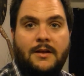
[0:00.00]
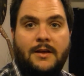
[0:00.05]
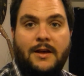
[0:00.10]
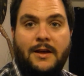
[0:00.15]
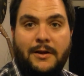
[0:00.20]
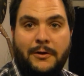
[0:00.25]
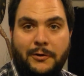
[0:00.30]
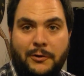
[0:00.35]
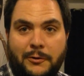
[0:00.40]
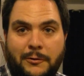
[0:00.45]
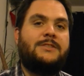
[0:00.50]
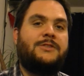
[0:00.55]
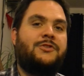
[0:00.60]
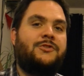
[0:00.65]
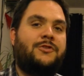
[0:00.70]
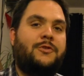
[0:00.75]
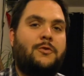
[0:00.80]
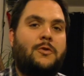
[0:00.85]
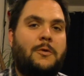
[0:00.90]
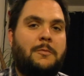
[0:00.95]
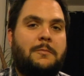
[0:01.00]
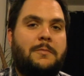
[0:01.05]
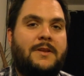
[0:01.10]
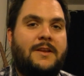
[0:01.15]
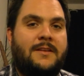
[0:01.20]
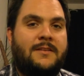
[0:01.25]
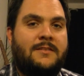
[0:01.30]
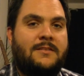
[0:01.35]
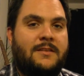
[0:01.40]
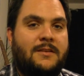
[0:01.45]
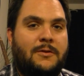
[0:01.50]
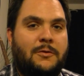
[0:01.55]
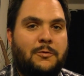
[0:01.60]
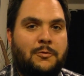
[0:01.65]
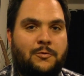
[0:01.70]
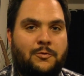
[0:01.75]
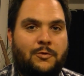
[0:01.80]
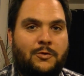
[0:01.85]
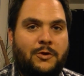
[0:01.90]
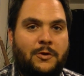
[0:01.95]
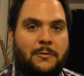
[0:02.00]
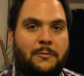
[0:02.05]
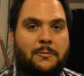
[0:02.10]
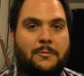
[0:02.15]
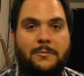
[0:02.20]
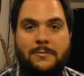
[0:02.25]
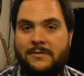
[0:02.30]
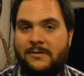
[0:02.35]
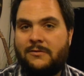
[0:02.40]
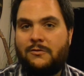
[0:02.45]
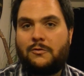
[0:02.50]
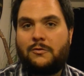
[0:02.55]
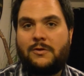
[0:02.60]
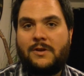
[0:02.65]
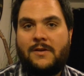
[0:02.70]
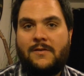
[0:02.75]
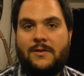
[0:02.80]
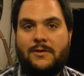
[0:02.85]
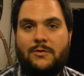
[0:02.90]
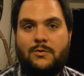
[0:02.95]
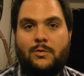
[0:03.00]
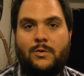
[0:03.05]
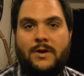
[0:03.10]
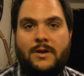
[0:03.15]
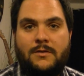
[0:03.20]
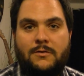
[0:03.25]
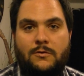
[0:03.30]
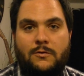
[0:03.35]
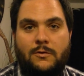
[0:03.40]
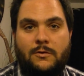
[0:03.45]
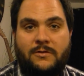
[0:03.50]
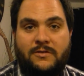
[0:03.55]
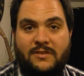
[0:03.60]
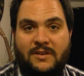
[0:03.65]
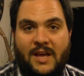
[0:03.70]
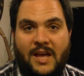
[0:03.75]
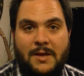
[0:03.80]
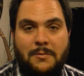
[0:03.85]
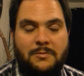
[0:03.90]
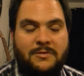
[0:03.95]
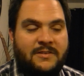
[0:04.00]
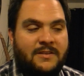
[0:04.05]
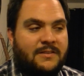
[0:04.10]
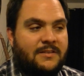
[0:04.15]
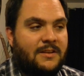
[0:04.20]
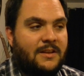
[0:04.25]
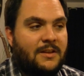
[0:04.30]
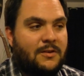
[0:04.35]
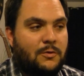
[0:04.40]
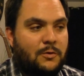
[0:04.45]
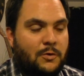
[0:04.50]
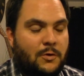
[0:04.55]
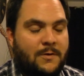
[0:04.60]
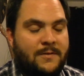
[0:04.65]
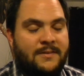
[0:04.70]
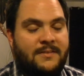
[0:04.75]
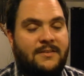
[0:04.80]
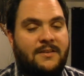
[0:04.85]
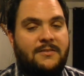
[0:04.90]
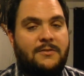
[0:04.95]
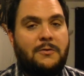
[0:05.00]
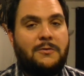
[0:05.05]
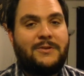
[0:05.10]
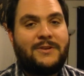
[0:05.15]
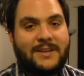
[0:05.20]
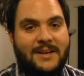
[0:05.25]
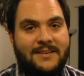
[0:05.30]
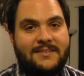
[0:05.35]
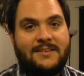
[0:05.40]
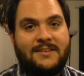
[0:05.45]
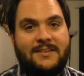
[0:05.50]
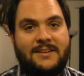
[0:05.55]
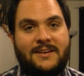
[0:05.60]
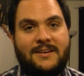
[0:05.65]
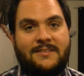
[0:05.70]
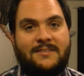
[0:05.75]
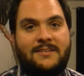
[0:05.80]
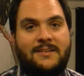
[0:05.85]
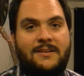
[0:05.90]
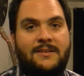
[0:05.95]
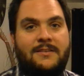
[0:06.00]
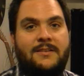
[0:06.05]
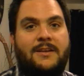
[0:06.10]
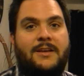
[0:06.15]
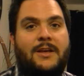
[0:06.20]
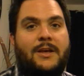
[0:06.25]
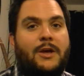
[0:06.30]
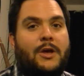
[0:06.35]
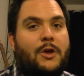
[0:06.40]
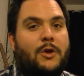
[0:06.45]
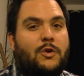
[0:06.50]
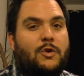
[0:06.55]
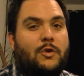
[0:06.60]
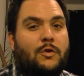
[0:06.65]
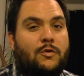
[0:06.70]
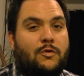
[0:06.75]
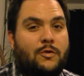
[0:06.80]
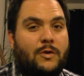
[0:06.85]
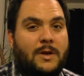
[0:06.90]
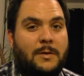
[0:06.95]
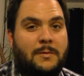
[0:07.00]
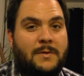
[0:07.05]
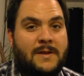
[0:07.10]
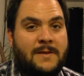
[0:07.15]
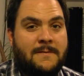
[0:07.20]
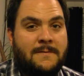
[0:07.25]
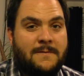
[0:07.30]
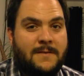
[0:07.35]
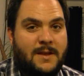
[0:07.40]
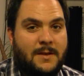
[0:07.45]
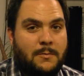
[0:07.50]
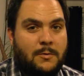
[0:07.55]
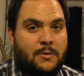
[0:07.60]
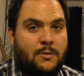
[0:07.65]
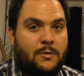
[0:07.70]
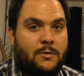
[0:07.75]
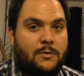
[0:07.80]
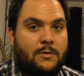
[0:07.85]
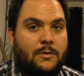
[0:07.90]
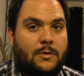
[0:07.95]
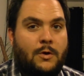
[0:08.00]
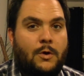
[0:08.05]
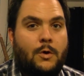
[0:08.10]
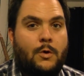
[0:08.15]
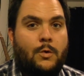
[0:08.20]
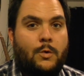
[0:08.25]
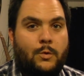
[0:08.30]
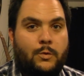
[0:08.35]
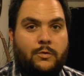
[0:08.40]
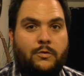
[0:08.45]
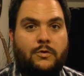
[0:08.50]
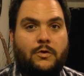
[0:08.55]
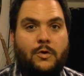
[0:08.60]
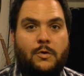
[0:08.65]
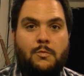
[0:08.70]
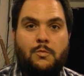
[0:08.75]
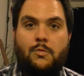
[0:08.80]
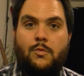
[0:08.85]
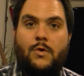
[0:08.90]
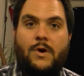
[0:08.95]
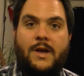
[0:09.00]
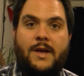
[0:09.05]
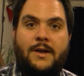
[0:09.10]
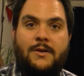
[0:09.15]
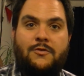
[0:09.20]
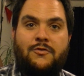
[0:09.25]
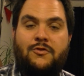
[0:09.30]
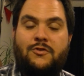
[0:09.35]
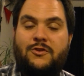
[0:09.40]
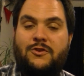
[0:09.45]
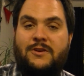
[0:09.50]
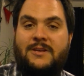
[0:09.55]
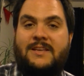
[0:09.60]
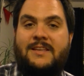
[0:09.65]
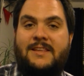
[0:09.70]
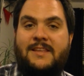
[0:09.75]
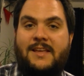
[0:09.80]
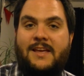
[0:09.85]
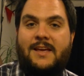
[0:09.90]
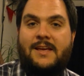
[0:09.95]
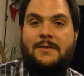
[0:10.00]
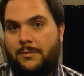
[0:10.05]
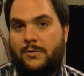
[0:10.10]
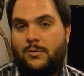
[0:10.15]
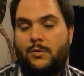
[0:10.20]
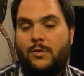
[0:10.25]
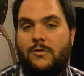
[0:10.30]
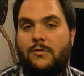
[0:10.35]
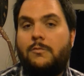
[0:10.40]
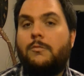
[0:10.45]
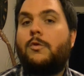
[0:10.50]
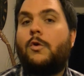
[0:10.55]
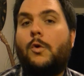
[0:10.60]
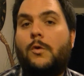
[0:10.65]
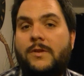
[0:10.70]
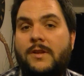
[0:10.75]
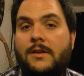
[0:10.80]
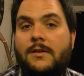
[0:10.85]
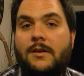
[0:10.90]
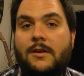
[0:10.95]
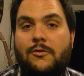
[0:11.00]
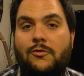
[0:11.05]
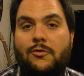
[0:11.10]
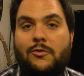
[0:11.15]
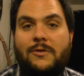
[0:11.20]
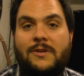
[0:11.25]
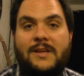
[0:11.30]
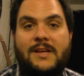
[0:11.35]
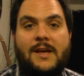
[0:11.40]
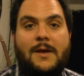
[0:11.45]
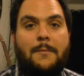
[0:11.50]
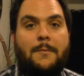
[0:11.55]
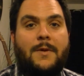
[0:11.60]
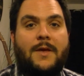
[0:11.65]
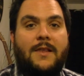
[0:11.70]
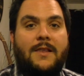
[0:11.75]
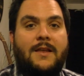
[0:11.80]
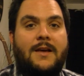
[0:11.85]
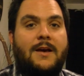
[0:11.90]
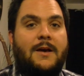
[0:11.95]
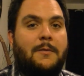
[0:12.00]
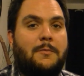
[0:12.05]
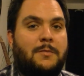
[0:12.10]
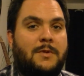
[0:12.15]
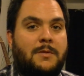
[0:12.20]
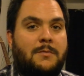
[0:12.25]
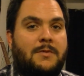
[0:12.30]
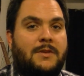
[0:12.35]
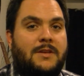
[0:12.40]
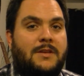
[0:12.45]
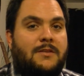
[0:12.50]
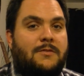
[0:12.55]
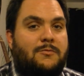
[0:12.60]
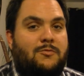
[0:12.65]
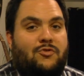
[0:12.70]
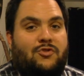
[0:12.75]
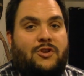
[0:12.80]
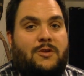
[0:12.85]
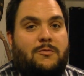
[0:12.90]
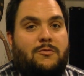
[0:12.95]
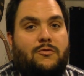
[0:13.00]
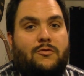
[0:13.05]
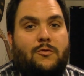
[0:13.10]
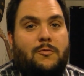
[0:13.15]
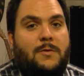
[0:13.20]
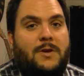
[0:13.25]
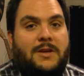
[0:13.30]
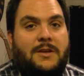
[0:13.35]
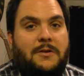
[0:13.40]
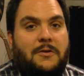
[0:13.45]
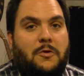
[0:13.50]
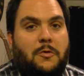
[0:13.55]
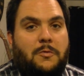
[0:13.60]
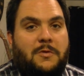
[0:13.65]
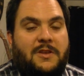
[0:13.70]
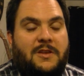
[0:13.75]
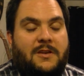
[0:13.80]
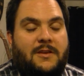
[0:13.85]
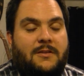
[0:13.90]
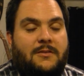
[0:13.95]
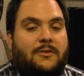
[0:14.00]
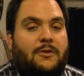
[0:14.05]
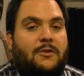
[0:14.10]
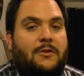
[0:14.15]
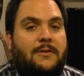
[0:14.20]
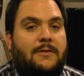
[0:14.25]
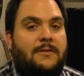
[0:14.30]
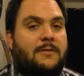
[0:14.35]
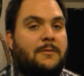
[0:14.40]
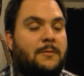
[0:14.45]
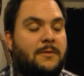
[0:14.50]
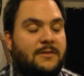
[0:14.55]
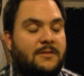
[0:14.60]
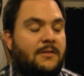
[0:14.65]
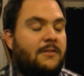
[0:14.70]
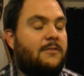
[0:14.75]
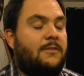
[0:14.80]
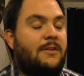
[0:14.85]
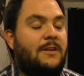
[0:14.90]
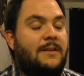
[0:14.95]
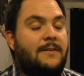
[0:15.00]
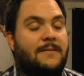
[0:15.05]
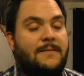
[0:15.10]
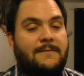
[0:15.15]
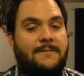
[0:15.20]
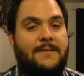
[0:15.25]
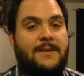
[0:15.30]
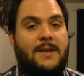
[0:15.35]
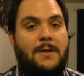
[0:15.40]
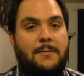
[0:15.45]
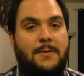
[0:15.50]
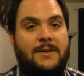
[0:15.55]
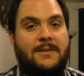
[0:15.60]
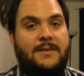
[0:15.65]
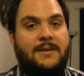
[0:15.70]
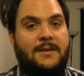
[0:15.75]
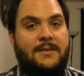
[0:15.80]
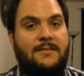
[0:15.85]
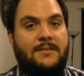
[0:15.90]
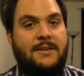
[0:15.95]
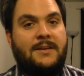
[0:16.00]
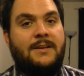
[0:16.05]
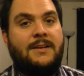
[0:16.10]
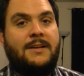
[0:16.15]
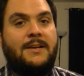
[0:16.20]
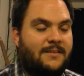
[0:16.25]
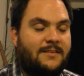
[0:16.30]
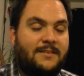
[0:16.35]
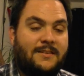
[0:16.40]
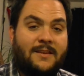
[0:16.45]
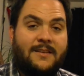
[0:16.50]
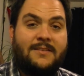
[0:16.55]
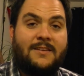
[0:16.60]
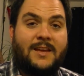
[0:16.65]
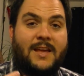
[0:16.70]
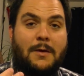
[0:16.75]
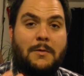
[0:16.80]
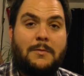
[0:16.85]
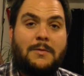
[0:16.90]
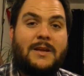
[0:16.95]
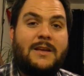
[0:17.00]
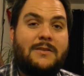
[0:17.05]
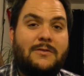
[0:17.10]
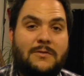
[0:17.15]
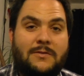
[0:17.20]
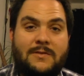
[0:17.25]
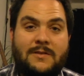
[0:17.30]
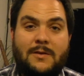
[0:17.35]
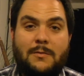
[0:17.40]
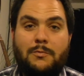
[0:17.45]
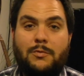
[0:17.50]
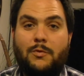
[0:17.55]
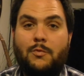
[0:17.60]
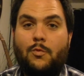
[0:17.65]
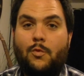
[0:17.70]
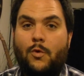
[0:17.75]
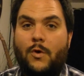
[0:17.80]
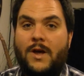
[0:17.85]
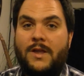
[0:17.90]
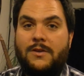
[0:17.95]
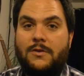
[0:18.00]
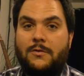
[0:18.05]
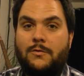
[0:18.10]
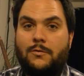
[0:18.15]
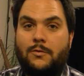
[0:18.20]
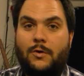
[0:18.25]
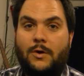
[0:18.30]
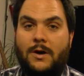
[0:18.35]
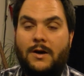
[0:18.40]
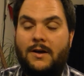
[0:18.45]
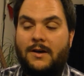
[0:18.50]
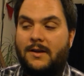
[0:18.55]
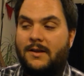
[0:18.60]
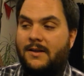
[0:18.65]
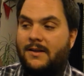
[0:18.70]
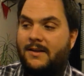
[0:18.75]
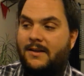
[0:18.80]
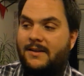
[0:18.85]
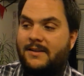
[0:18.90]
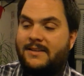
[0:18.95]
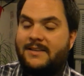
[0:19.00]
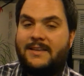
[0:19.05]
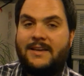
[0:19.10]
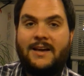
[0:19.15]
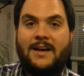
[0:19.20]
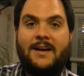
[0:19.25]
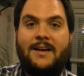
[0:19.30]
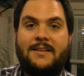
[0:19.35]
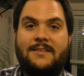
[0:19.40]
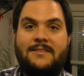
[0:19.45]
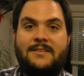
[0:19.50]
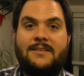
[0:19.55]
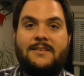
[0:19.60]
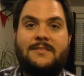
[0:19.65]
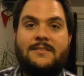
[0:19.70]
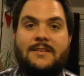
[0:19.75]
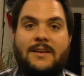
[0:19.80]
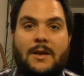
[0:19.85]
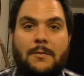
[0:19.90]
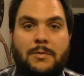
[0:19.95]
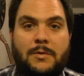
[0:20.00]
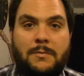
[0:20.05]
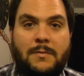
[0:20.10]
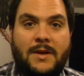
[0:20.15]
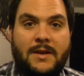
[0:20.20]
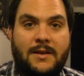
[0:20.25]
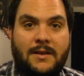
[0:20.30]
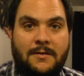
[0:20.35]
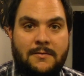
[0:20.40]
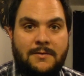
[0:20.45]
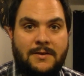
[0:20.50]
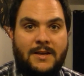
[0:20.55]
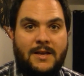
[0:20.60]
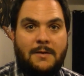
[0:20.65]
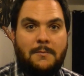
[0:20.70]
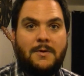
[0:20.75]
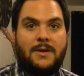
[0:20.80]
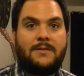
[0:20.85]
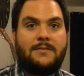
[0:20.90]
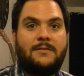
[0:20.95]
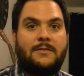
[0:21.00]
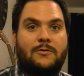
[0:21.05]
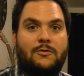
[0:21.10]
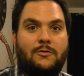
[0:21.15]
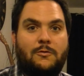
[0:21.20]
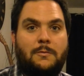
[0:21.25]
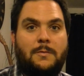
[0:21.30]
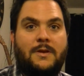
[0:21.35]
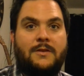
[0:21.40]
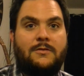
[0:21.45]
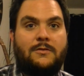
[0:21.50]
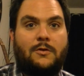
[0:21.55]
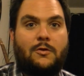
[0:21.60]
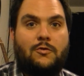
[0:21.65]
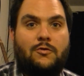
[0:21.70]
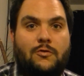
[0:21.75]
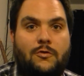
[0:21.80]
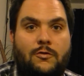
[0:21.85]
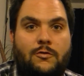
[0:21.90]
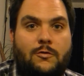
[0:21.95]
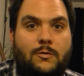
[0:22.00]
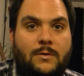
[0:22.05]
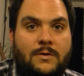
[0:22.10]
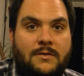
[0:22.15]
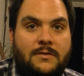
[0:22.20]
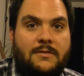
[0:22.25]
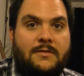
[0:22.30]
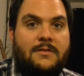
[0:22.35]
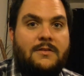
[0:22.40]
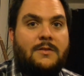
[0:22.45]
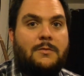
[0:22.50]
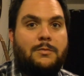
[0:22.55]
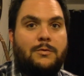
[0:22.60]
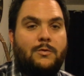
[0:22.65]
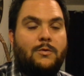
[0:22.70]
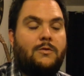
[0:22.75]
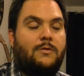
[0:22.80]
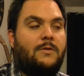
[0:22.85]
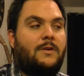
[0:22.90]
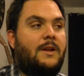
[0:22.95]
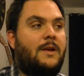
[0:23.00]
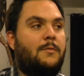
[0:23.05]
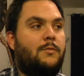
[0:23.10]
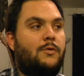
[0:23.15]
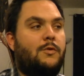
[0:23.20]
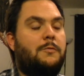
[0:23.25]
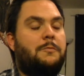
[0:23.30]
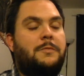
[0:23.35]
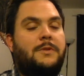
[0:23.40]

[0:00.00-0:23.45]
En tout cas, j'ai eu le plaisir l'autre jour de discuter avec toi sur Skype. C'était une conversation très intéressante qui a duré peut-être 20 minutes où ce que moi, je riais, puis toi, tu me comptais ta journée en parlant en bébé. J'ai absolument rien compris de ce que tu as dit, mais ça sonnait vraiment intéressant. C'est quand même très difficile pour moi de te voir grandir si rapidement quand vraiment c'est juste parce que je suis ici, puis toi, tu es là-bas,